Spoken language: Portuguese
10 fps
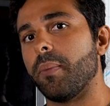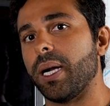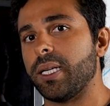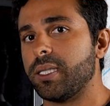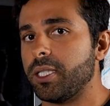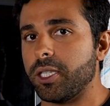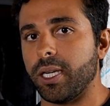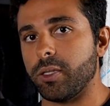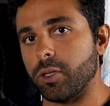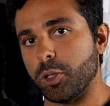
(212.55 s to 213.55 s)
para
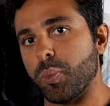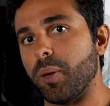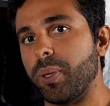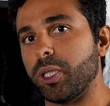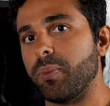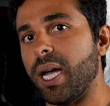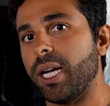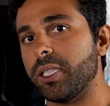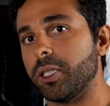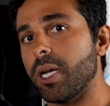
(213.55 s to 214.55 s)
exigirem suas próprias
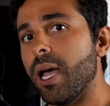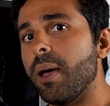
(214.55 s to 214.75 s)
margens